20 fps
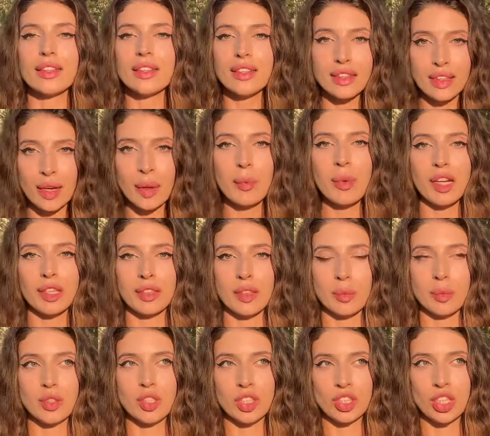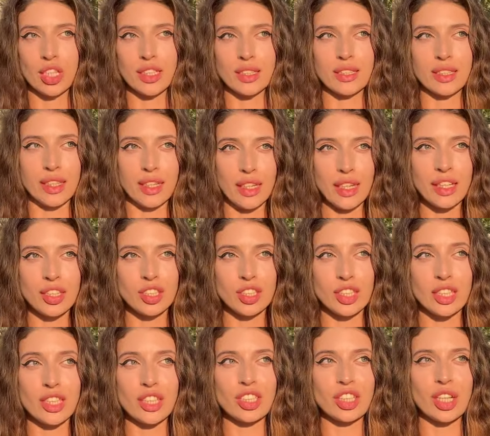не об этом сейчас речь,
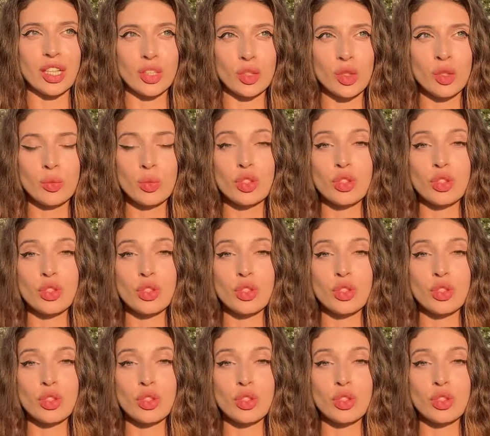речь о том,